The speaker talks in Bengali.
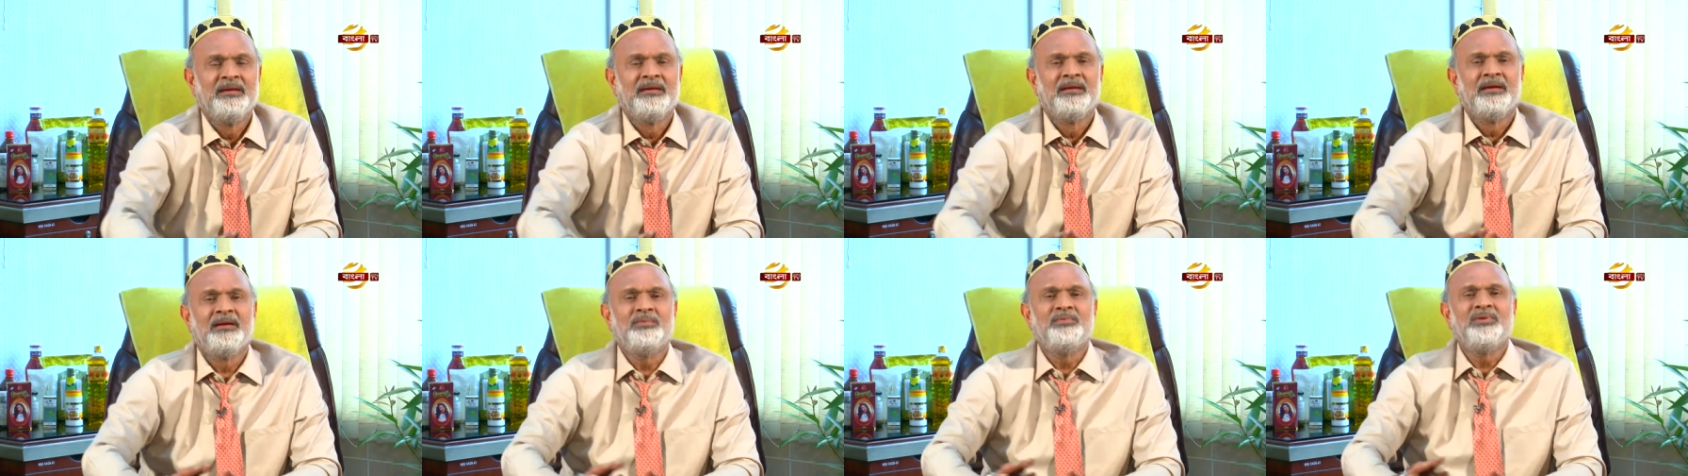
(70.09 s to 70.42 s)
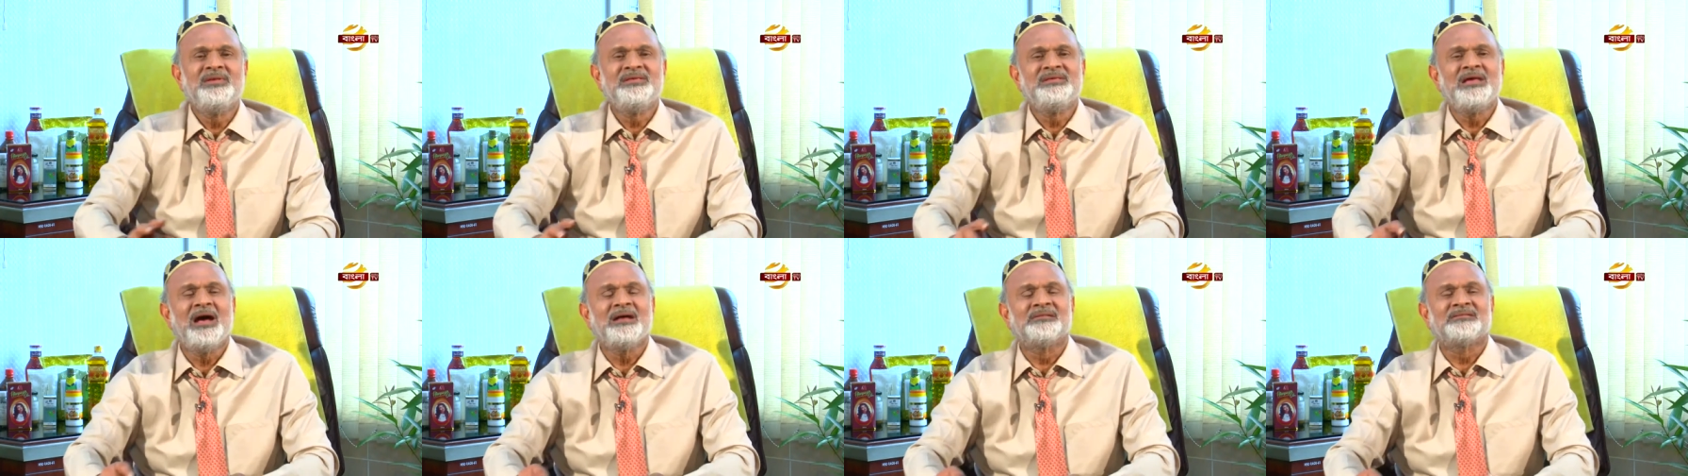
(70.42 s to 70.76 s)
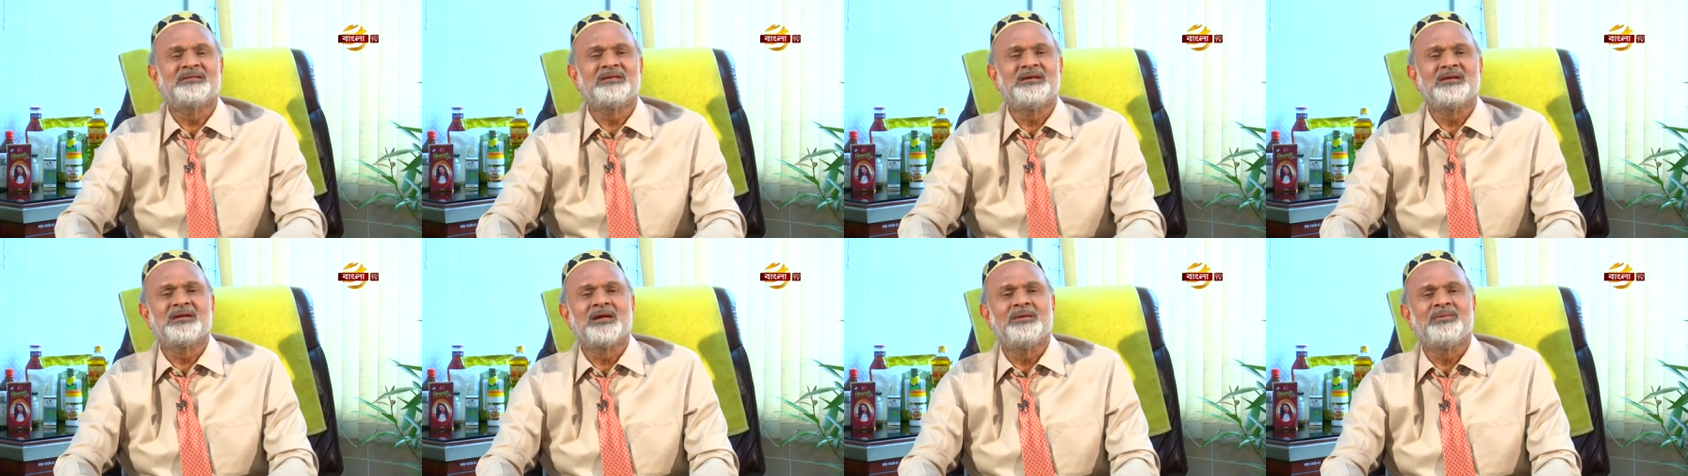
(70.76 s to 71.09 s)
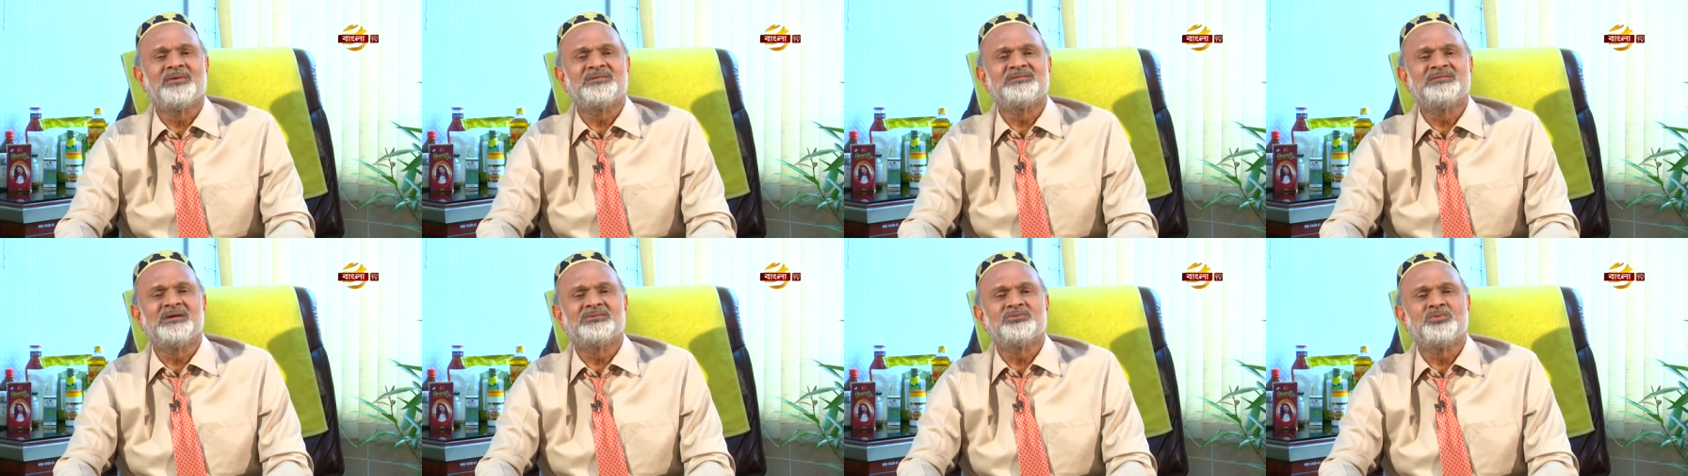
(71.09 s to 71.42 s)
হ্যাঁ বলে যে আজকের
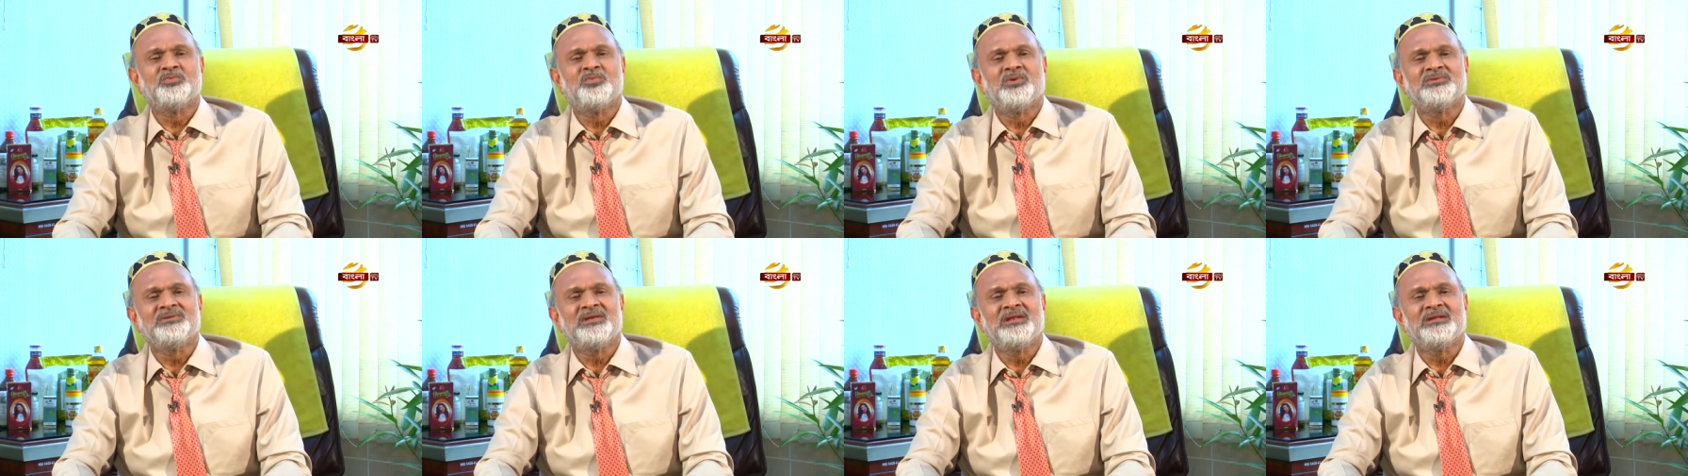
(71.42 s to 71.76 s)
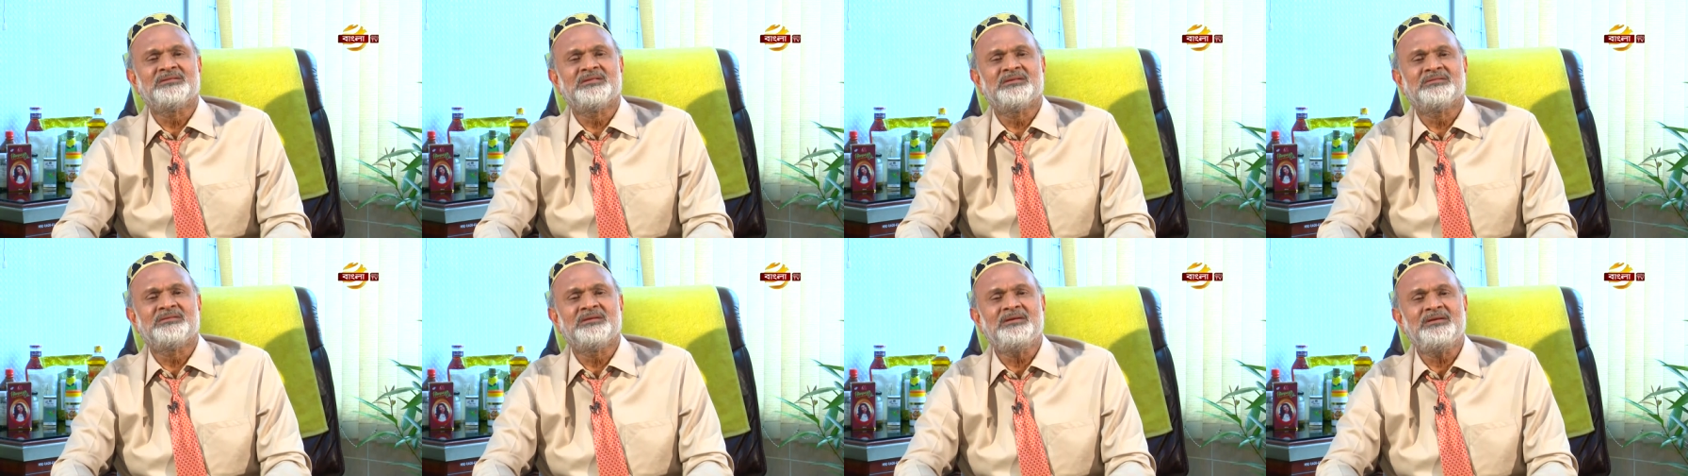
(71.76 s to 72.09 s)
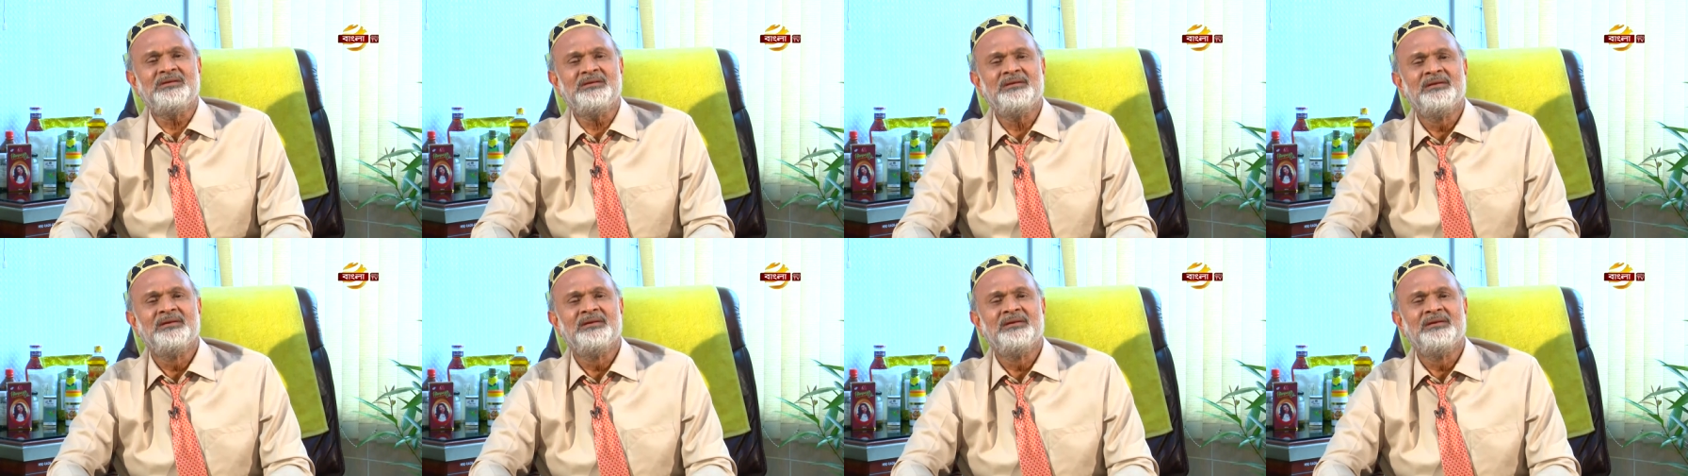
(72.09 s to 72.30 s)
খাবার যে এত মজা লাগতেছে